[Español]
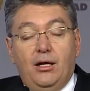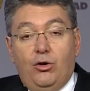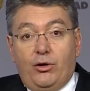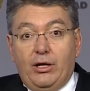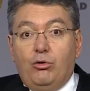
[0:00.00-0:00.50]

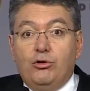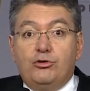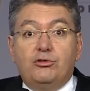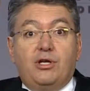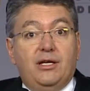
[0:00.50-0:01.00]
Los
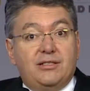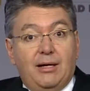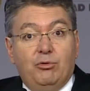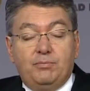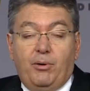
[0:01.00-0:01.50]
recursos que
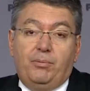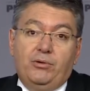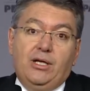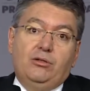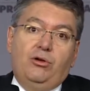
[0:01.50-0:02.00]
estamos
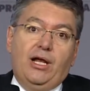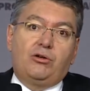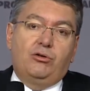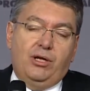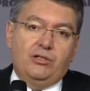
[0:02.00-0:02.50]
proponiéndole al
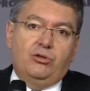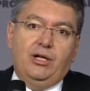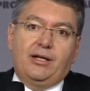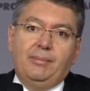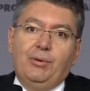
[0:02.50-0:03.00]
Congreso de
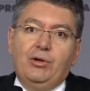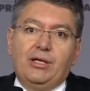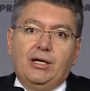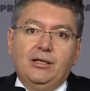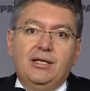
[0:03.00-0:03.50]
la
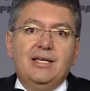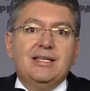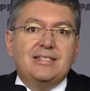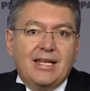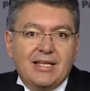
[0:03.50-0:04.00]
República
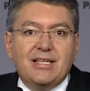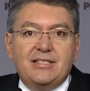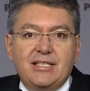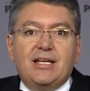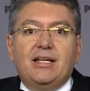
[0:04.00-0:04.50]
se
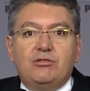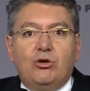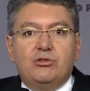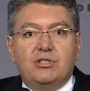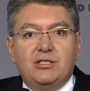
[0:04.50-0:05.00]
necesitan
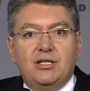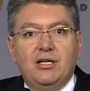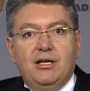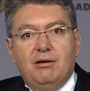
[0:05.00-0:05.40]
entonces